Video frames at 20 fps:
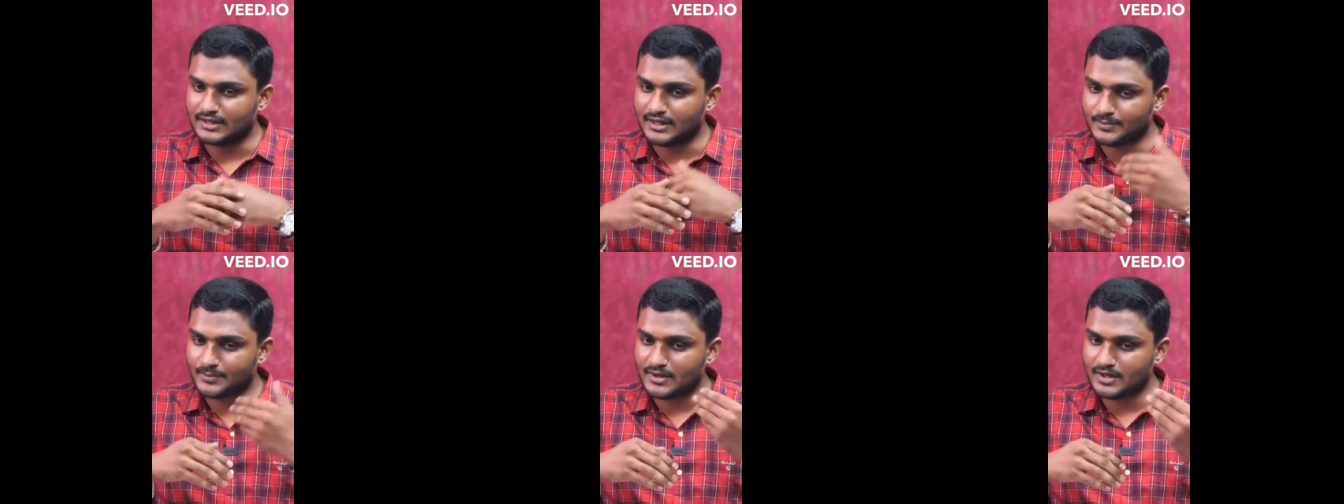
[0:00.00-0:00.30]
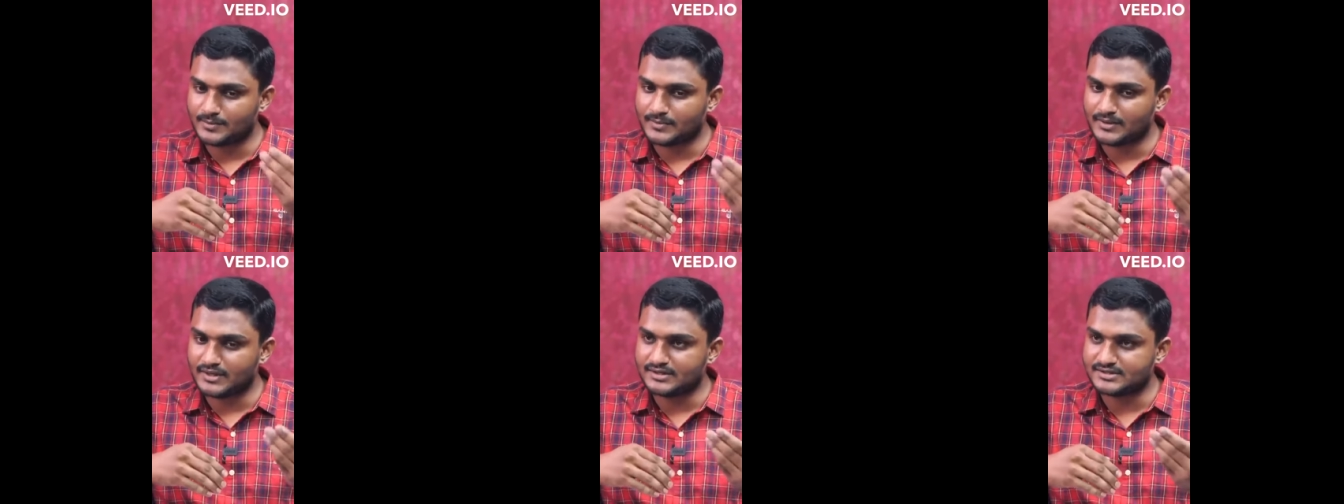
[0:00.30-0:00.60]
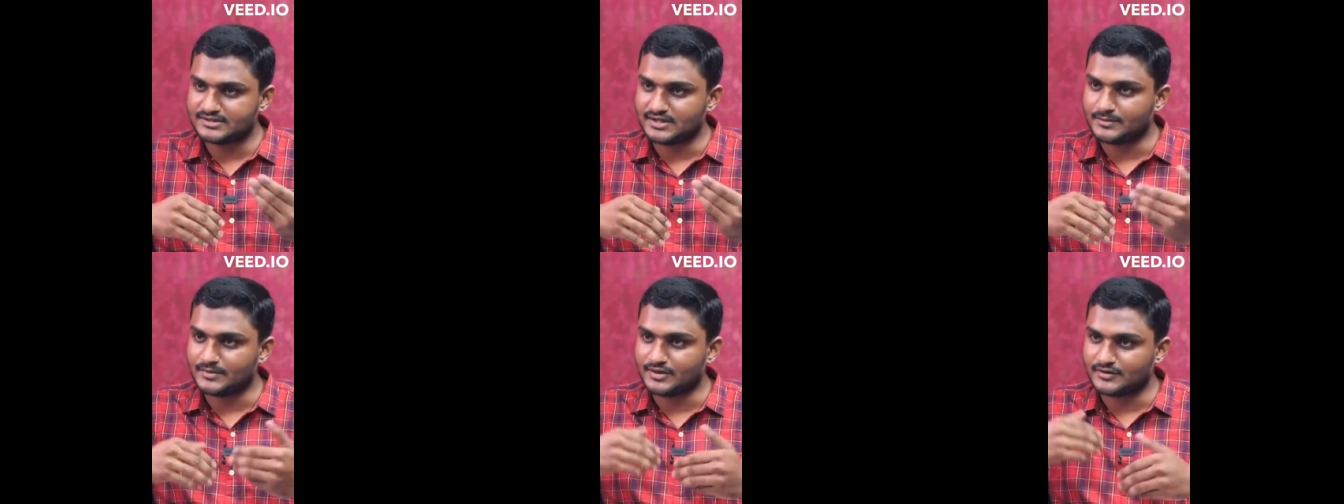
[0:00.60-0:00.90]
எடப்பாடி
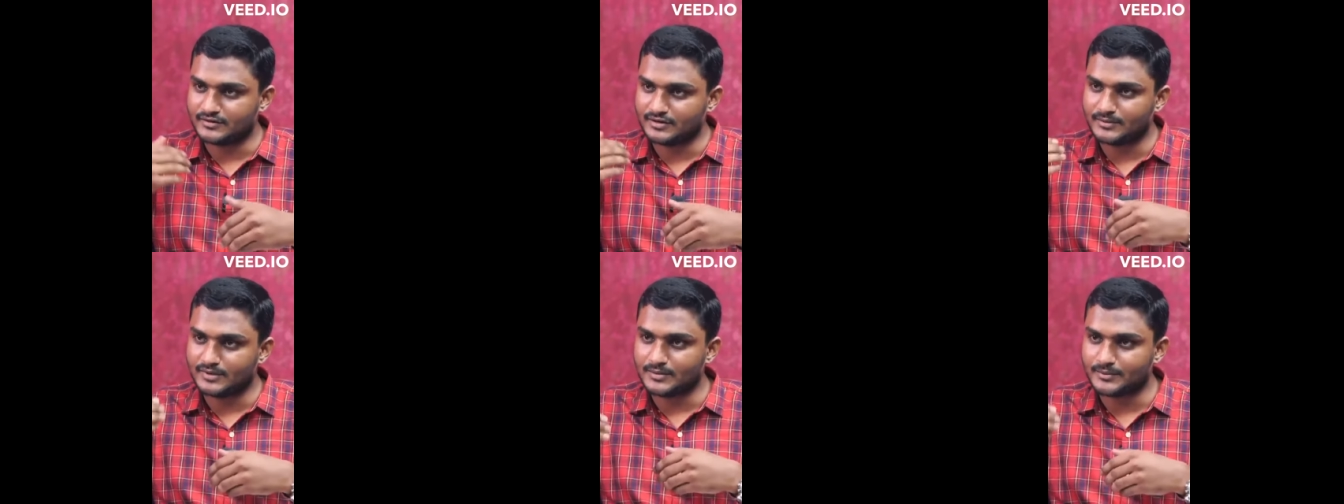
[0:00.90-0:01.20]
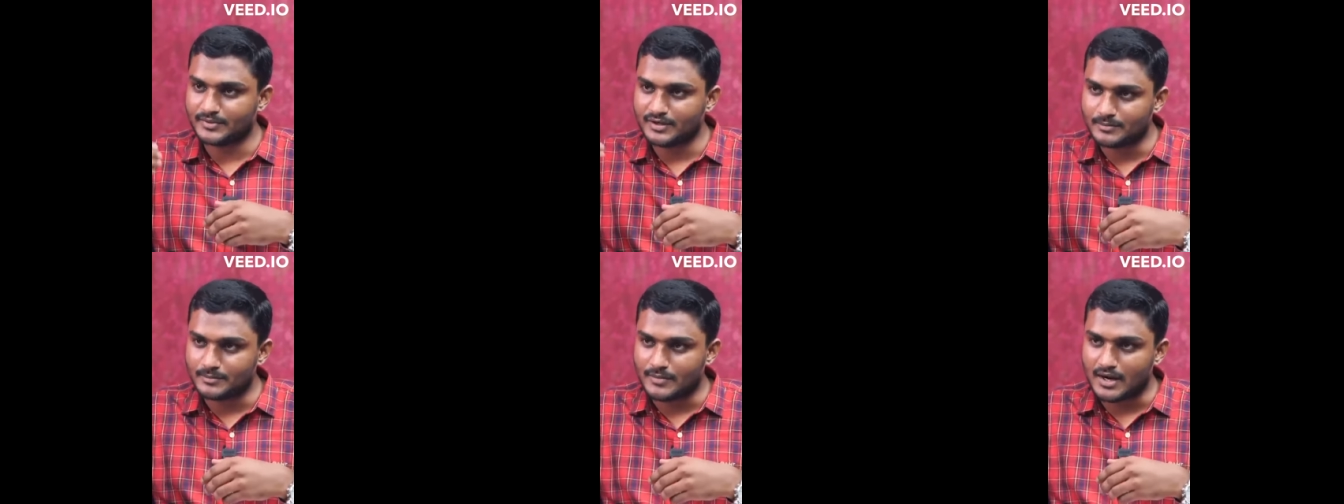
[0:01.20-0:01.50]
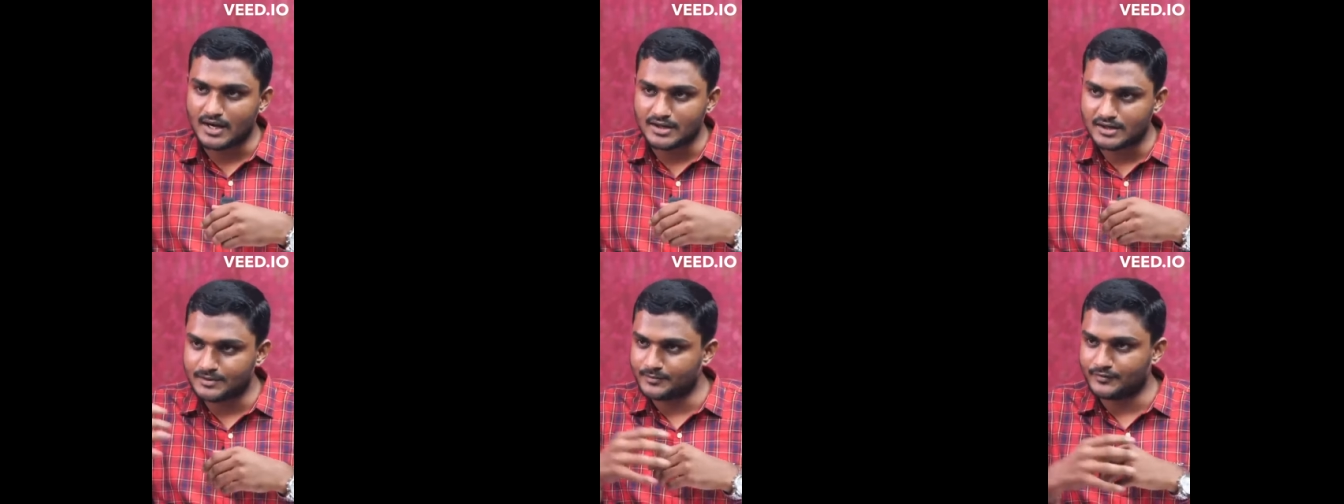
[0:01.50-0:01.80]
பழனிசாமிக்கு வந்து மிகப்பெரிய
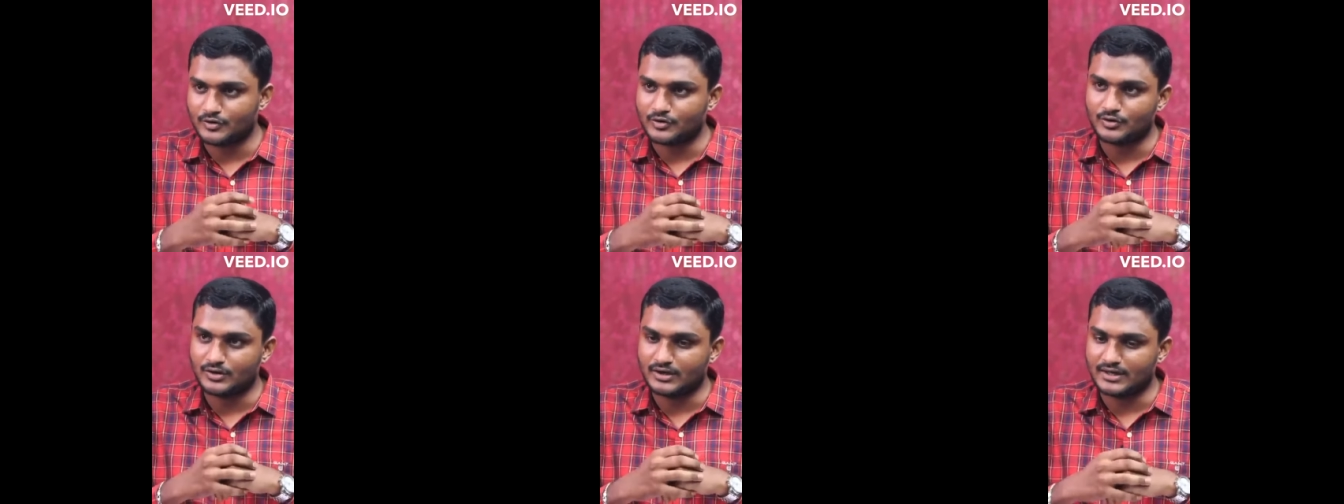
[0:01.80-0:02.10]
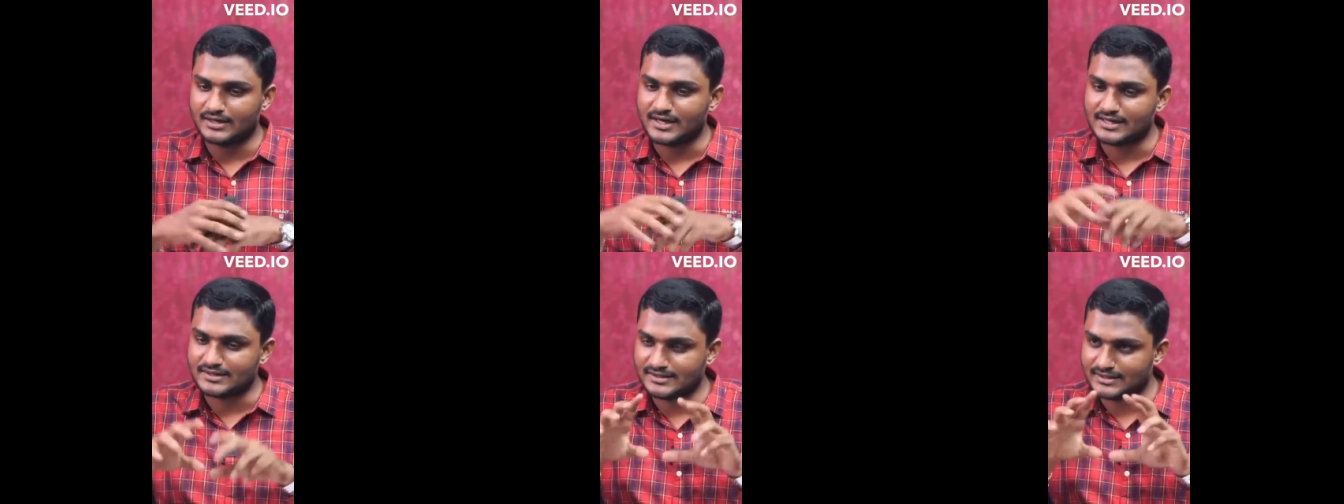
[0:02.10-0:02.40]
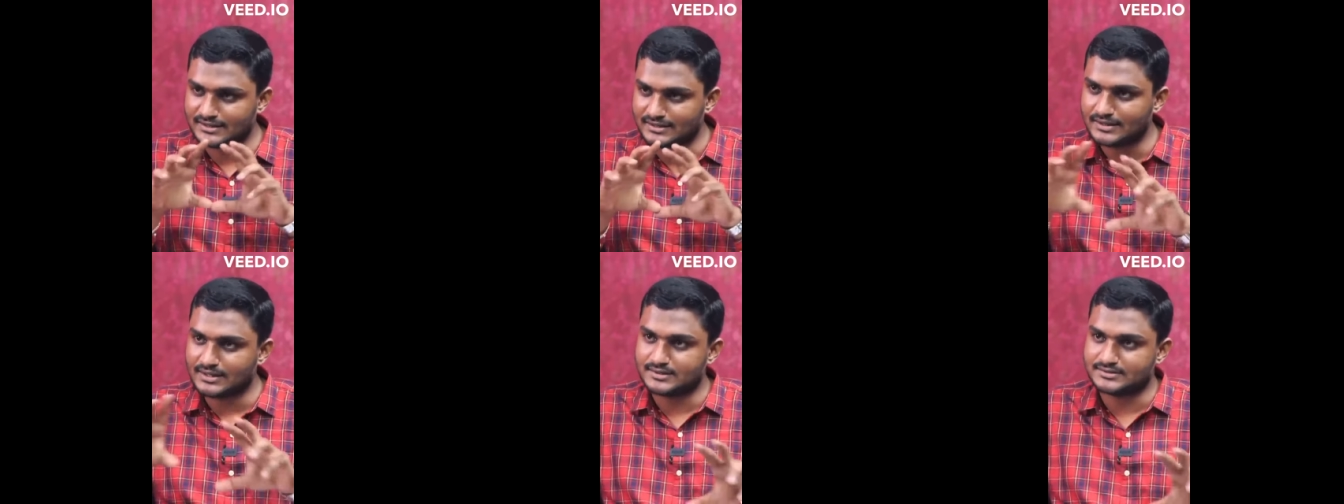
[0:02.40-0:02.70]
பாதிப்பு வரும்னு
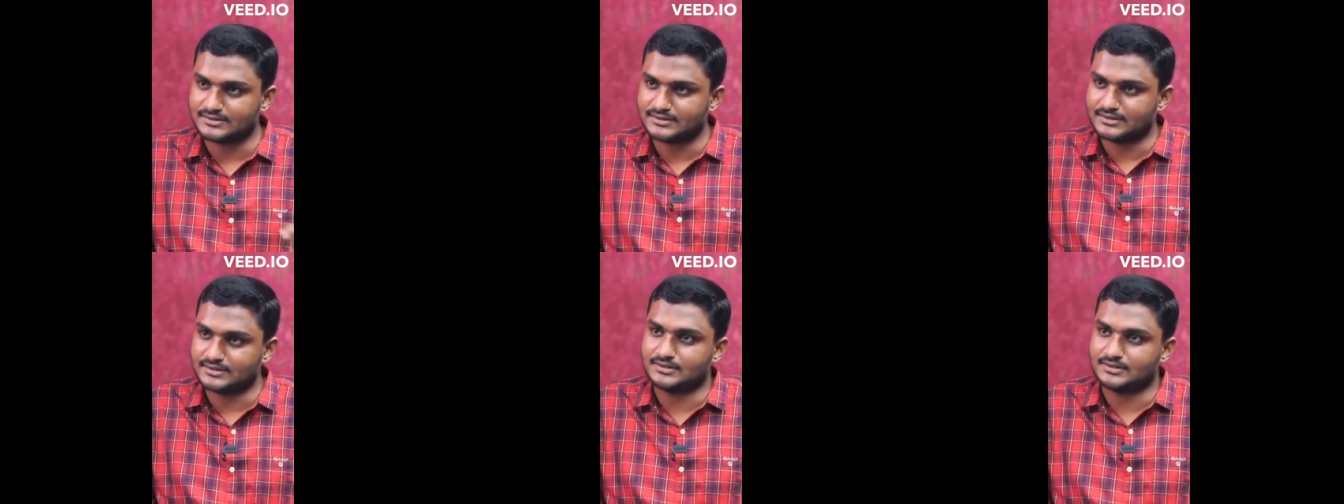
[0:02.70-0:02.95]
அது எதனால சார்